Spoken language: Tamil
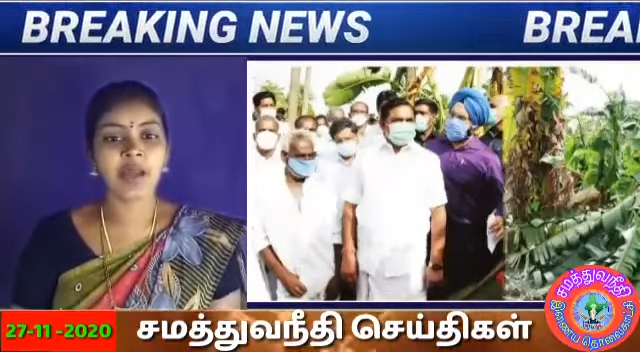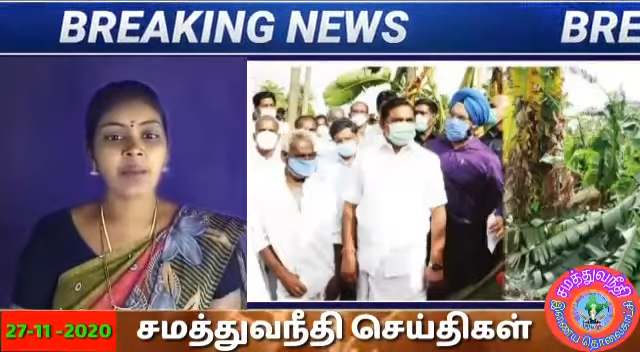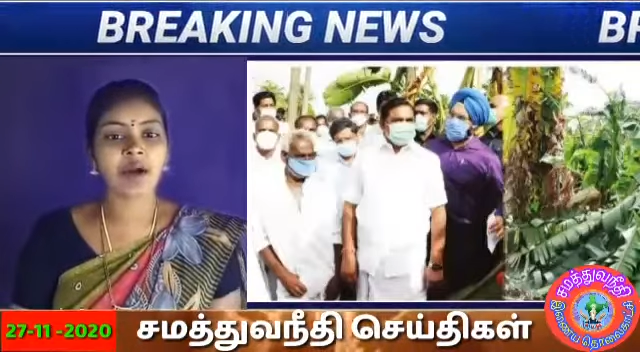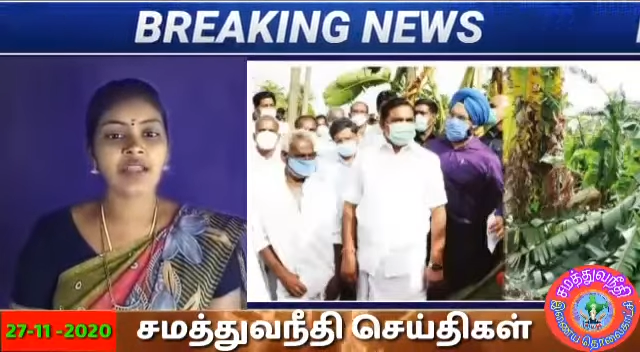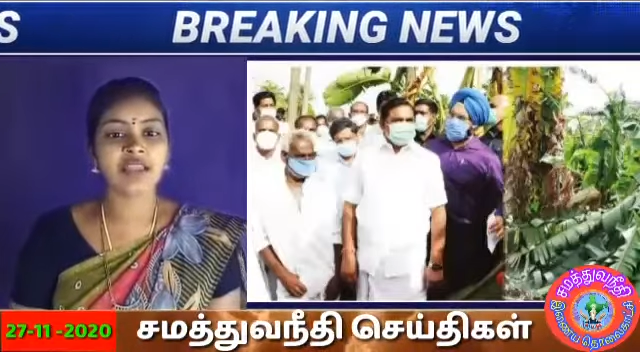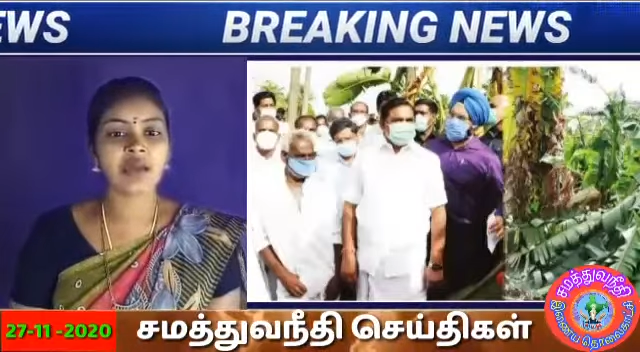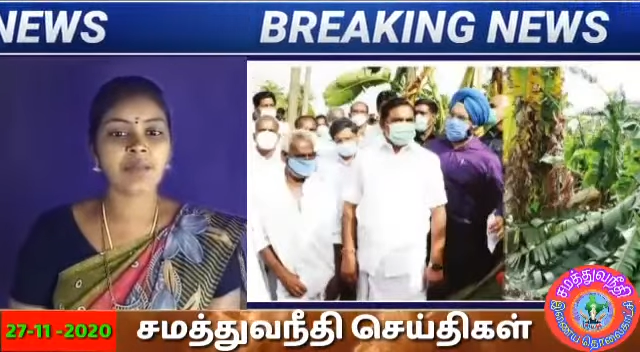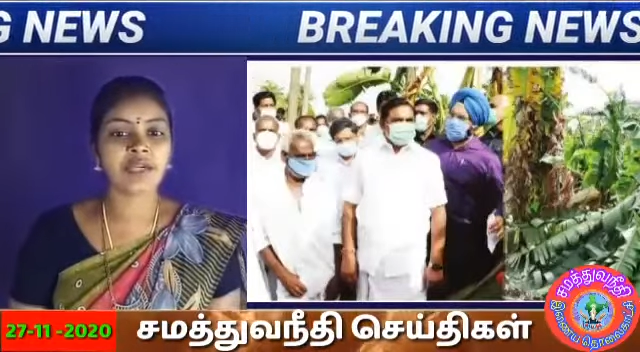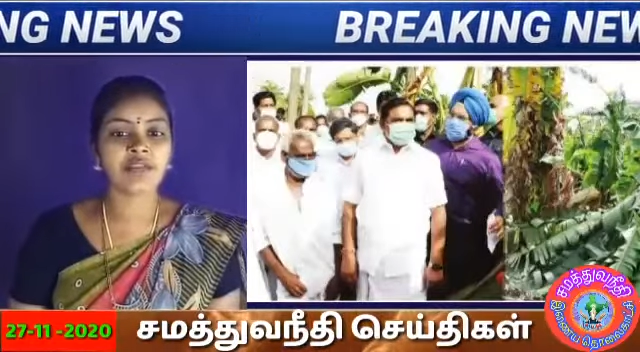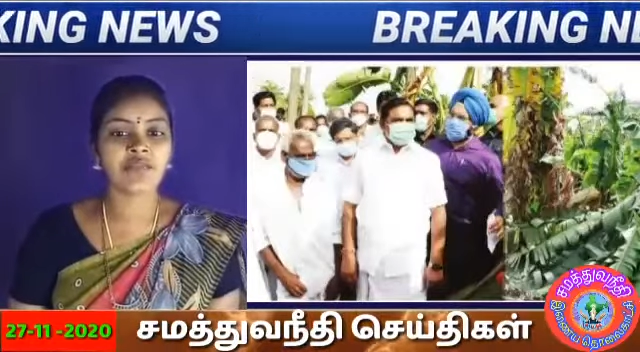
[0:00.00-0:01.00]

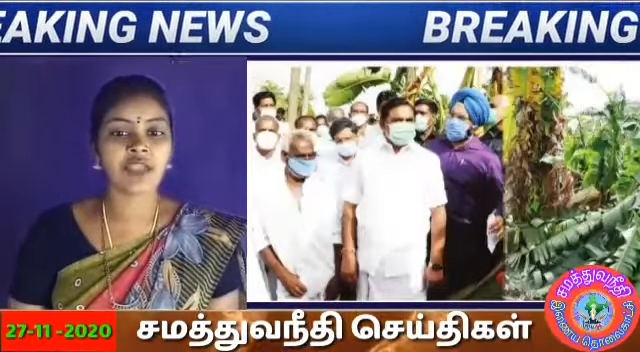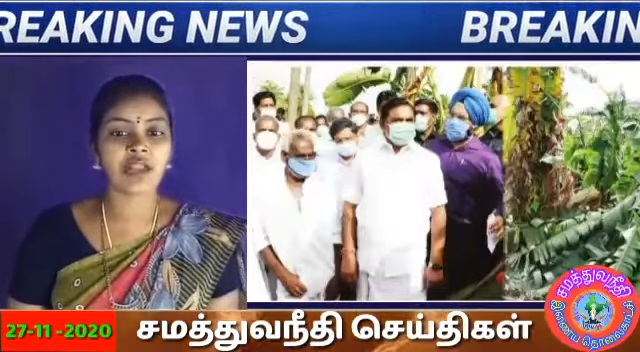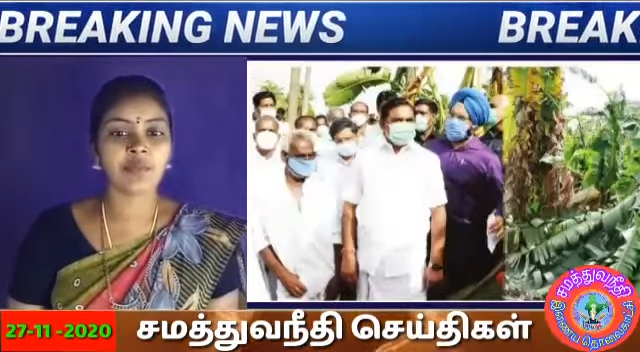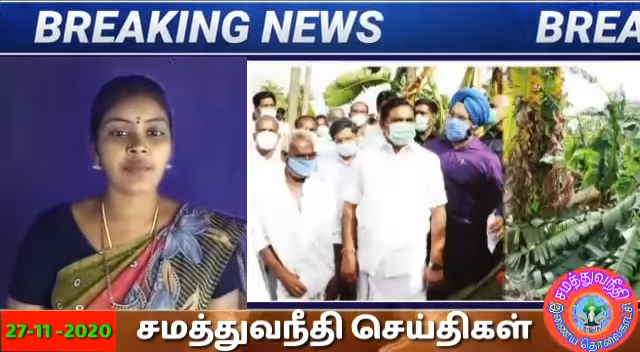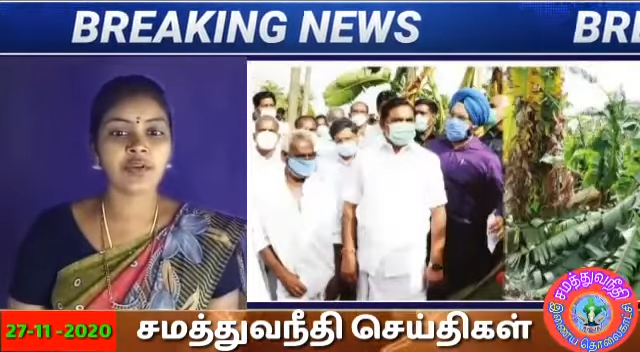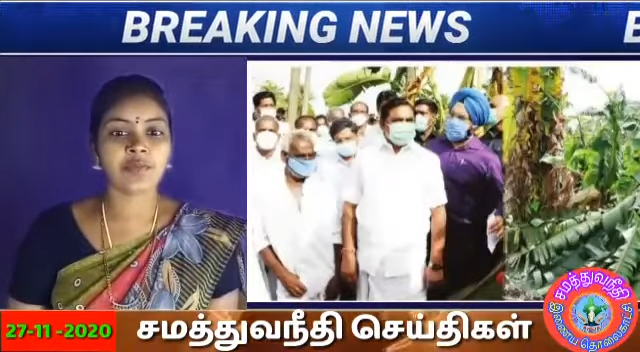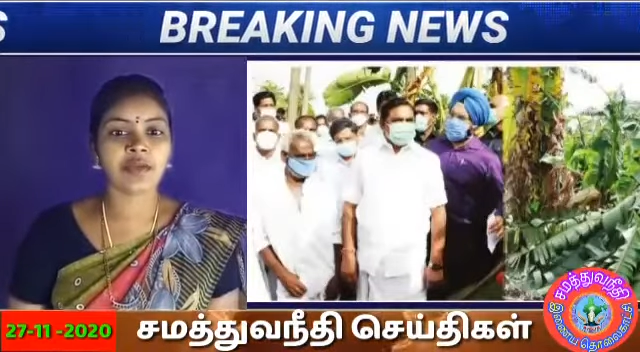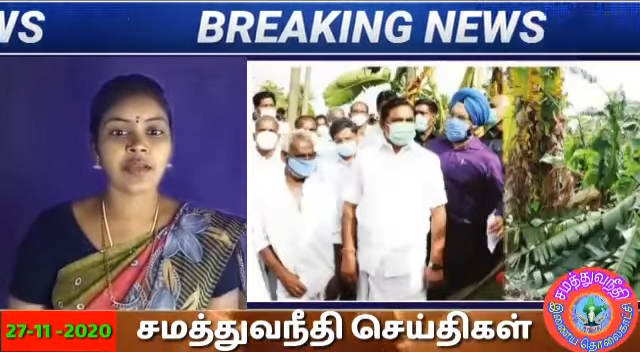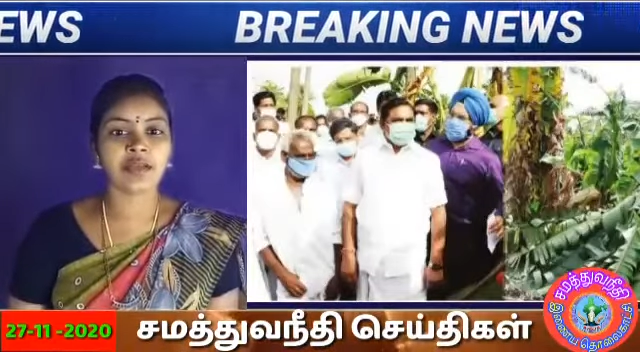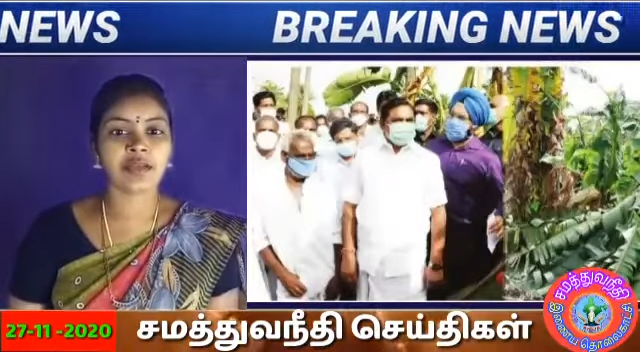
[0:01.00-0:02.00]
பாதிக்கப்பட்ட வேளாண்
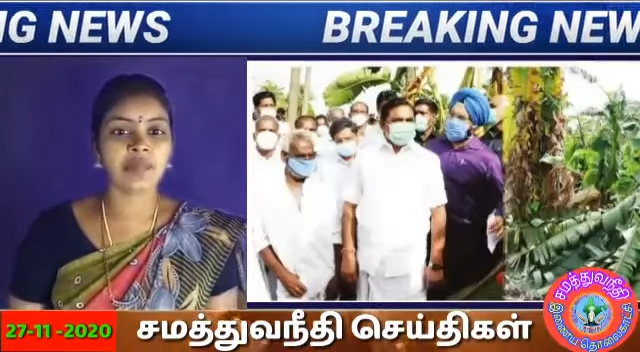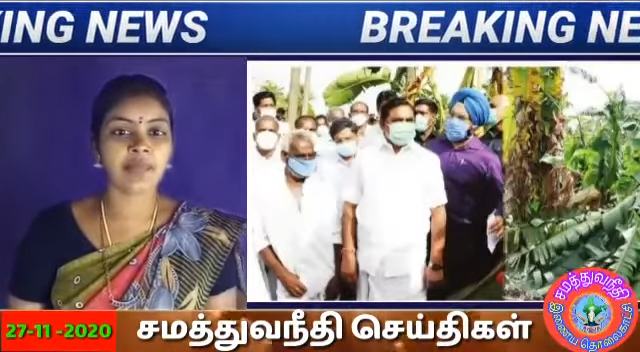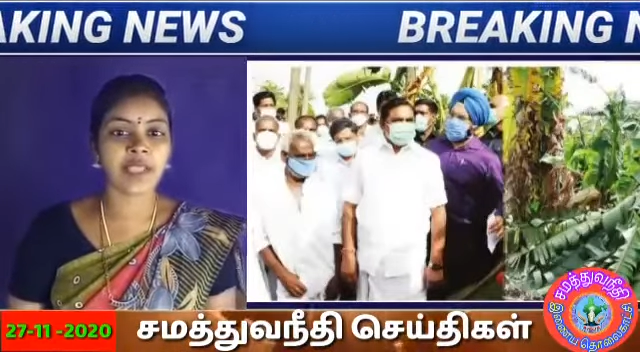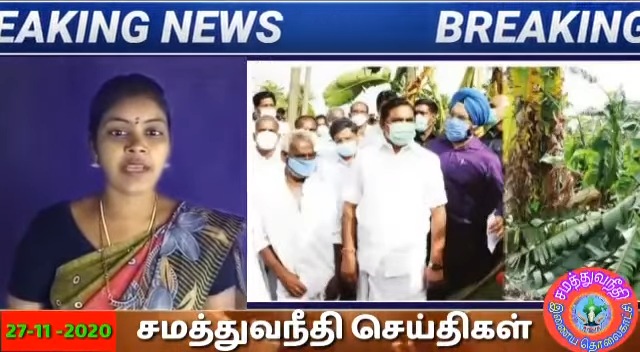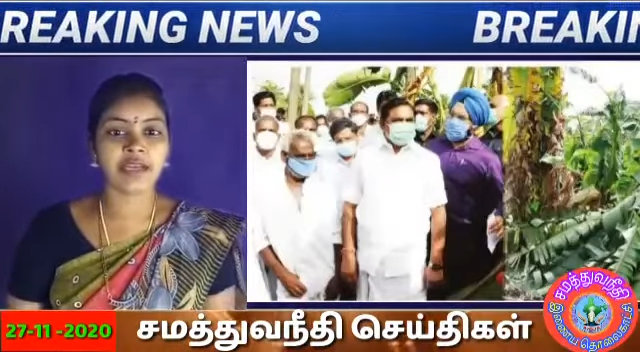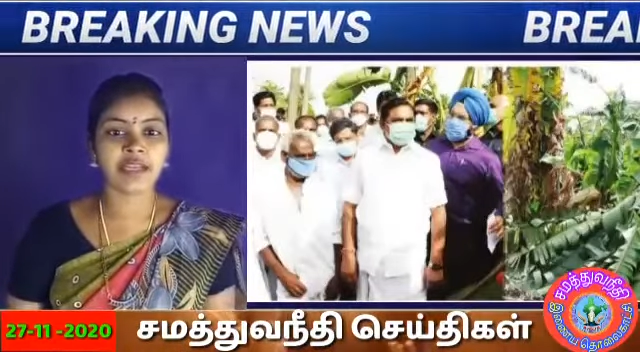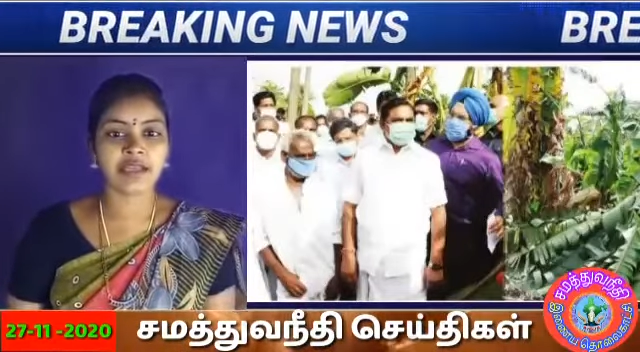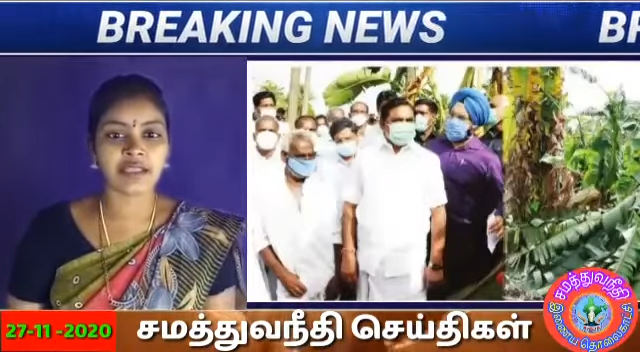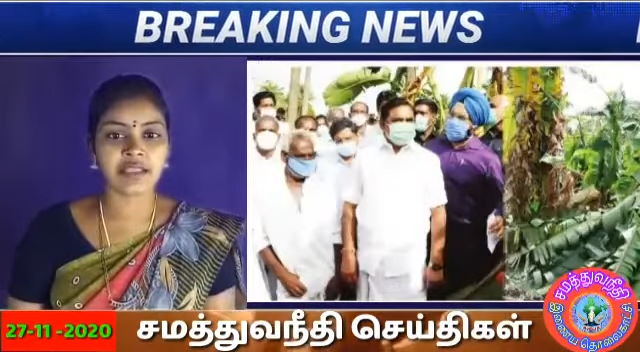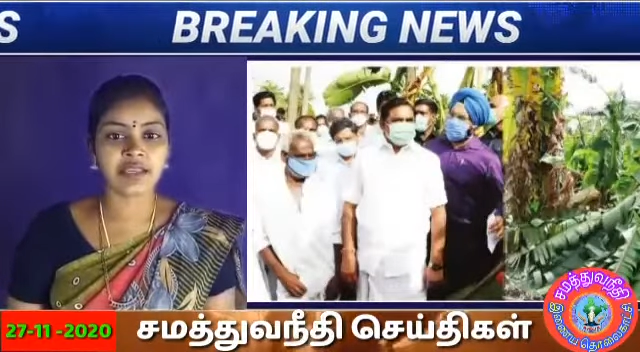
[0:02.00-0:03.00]
பெருமக்களுக்கு பேரிடர்
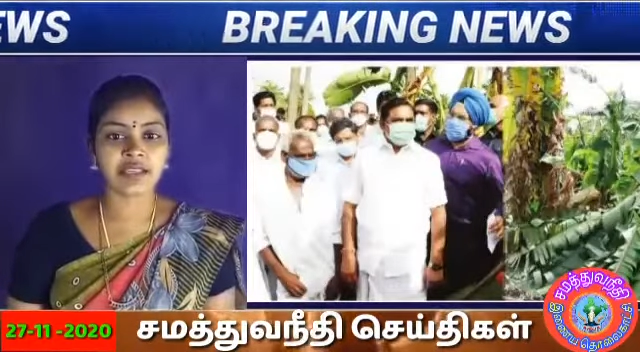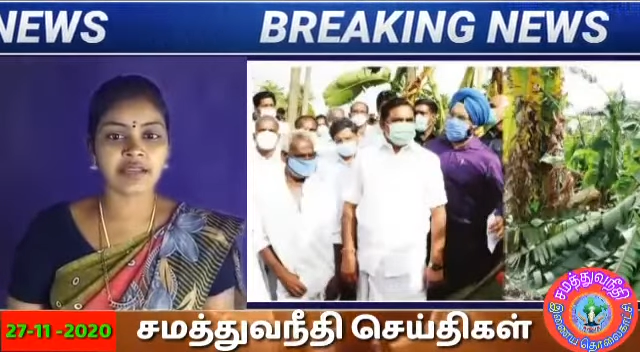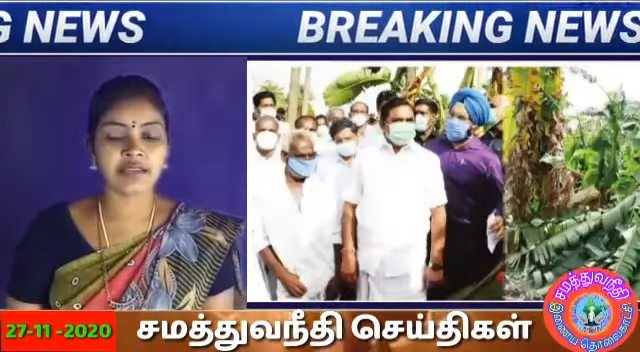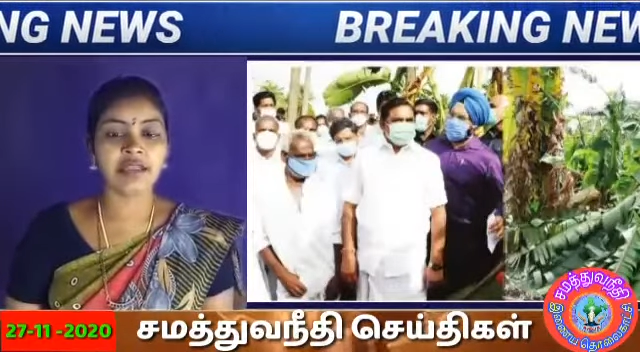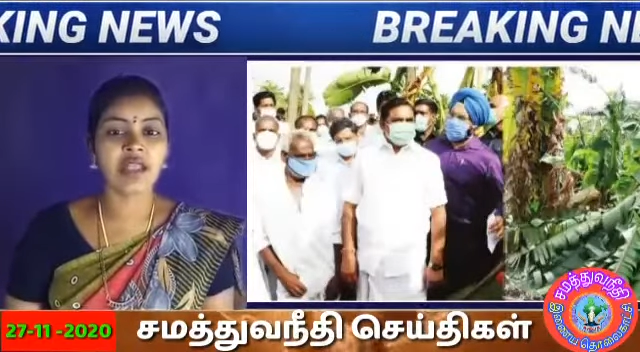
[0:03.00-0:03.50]
நிதியிலிருந்து